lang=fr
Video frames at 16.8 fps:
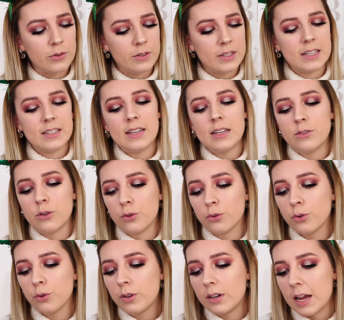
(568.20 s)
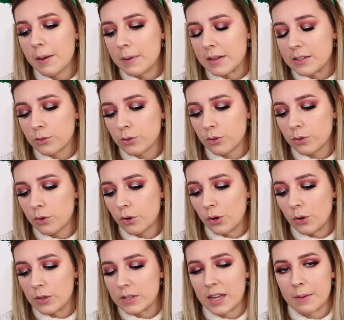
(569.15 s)
de tester ce truc là parce que
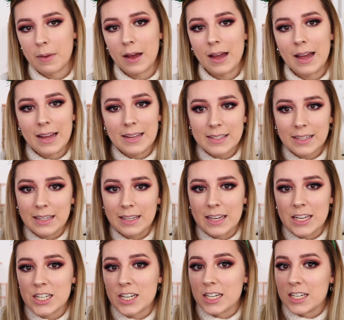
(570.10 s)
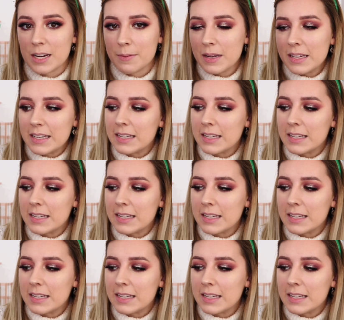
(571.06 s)
euh, ça m'a intriguée, j'ai jamais